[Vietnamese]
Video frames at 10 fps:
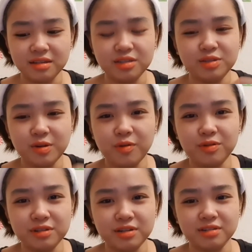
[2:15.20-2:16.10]

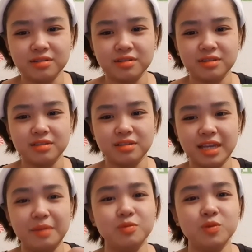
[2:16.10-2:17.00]
control được
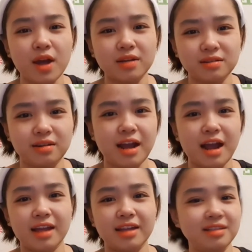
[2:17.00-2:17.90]
kiểm soát được
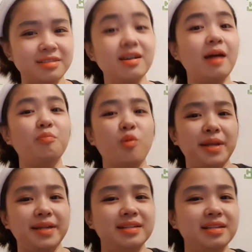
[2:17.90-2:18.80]
cái sự hầm của
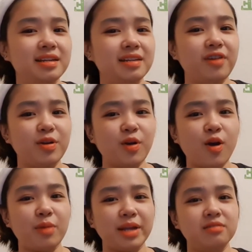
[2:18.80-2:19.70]
mình và nó
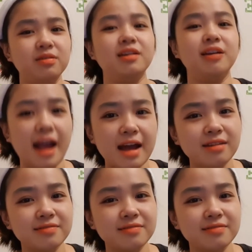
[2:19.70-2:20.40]
không ảnh hưởng đến người khác